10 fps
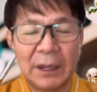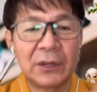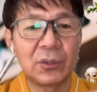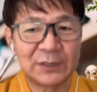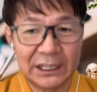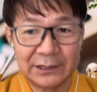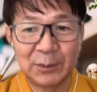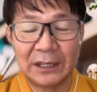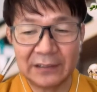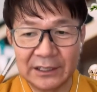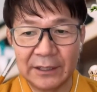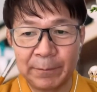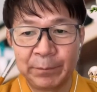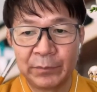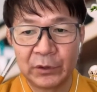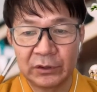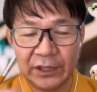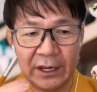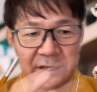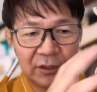強もさせてもらったし、そし
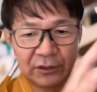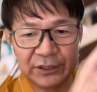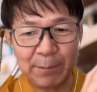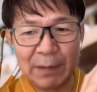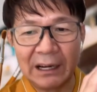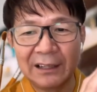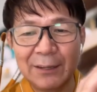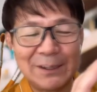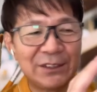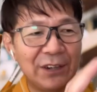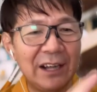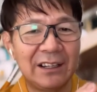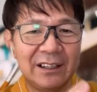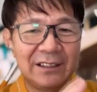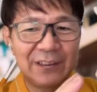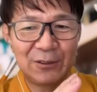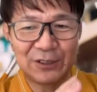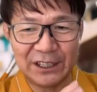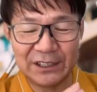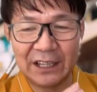てその先輩がいてますよね、照子
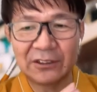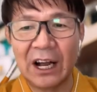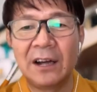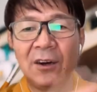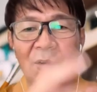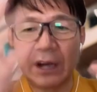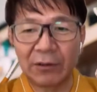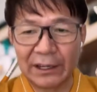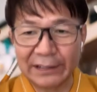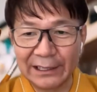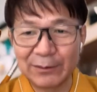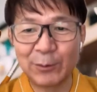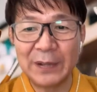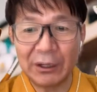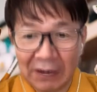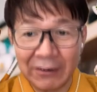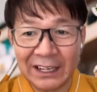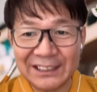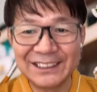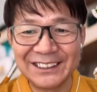先生やとか他の方々もみんな
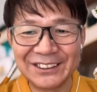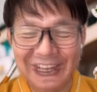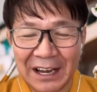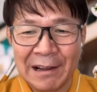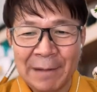若々しいんですよね。